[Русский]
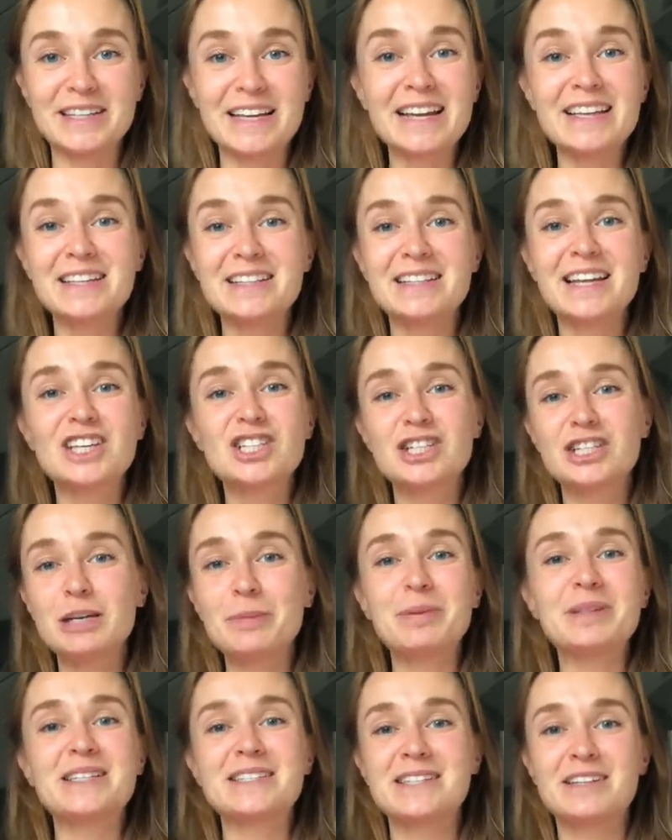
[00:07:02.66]
Я даже не
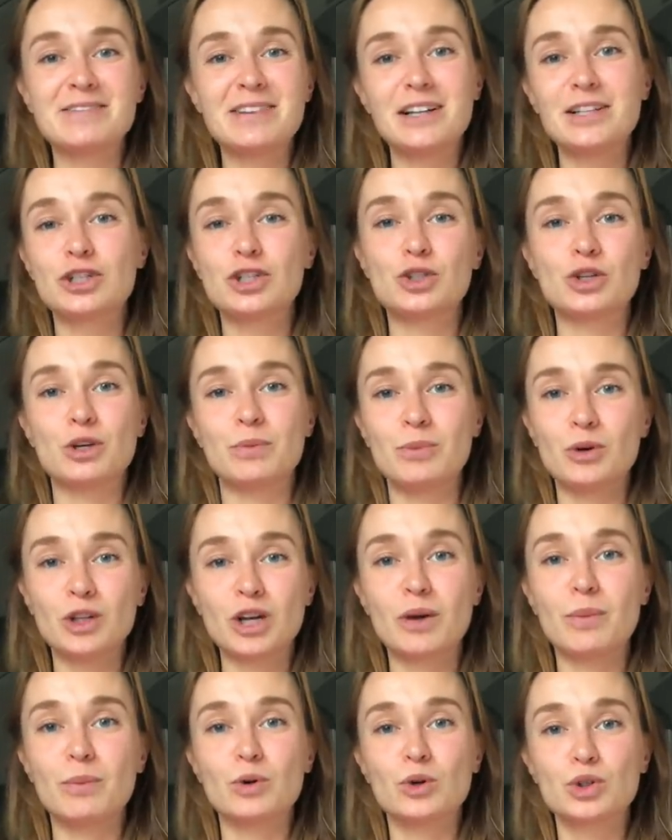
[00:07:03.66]
подозревала, что
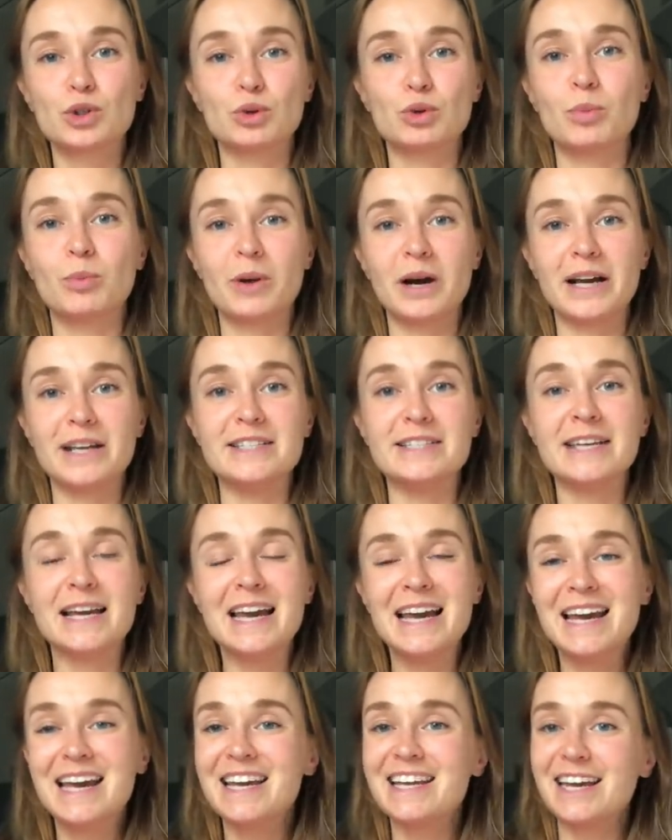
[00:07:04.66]
ребенок может упасть.
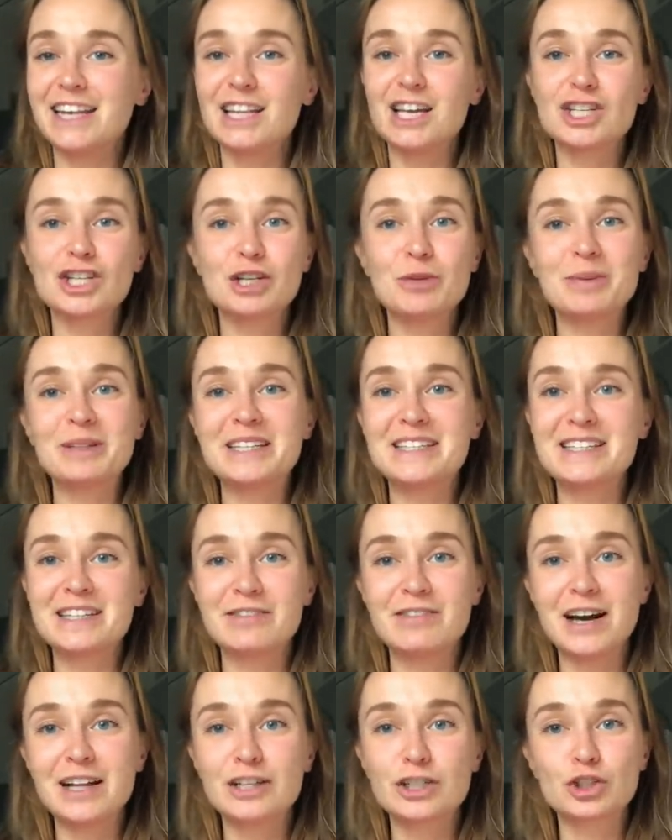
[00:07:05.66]
Я даже не
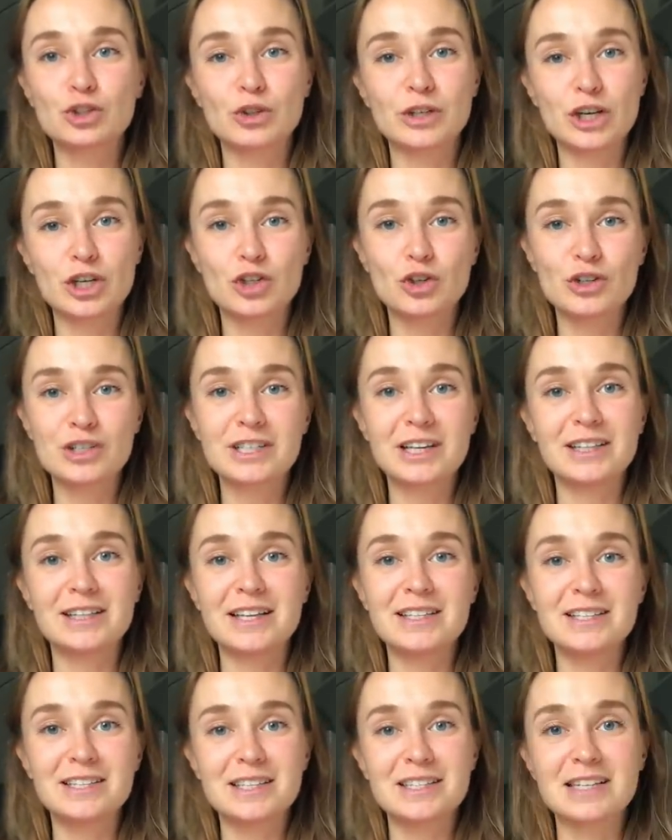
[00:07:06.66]
подозревала, что расческа – это
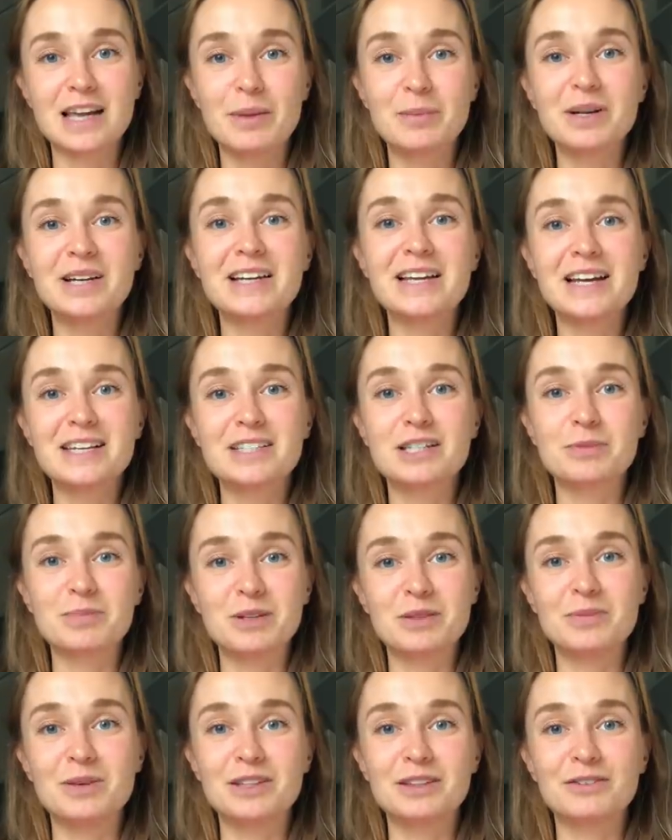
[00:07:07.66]
один из самых грязных
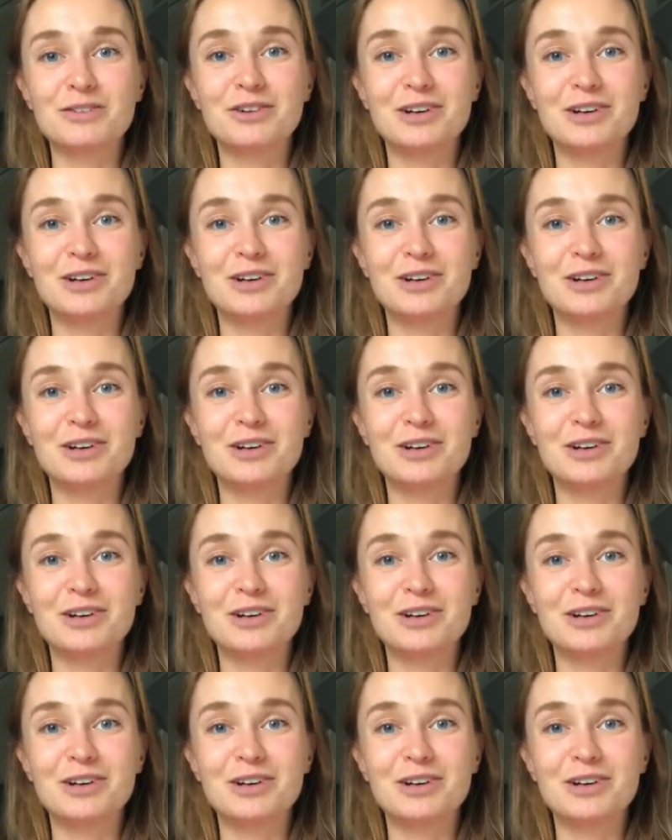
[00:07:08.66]
предметов,